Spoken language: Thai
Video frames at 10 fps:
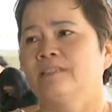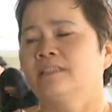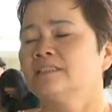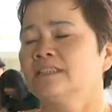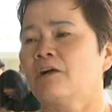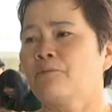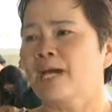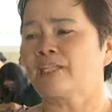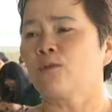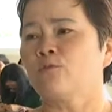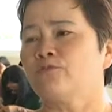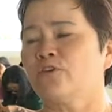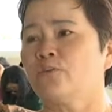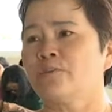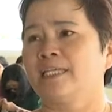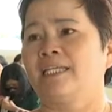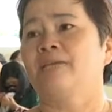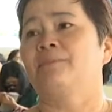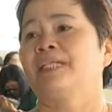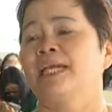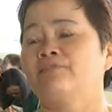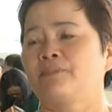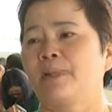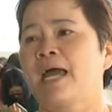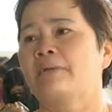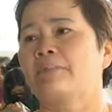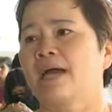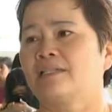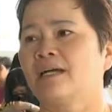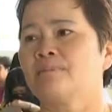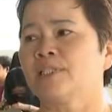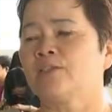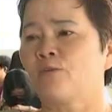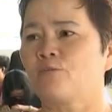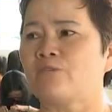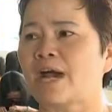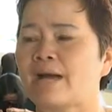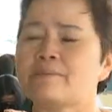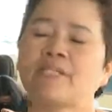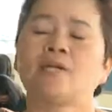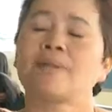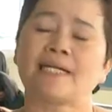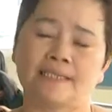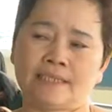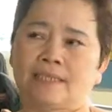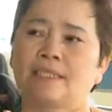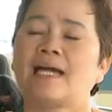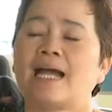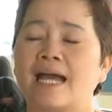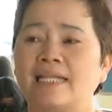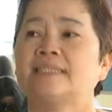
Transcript: คือเรามาธงส้มอย่างเงี้ยมันแค่15บาทถ้ามาธงฟ้ามันก็ไปอีกราคา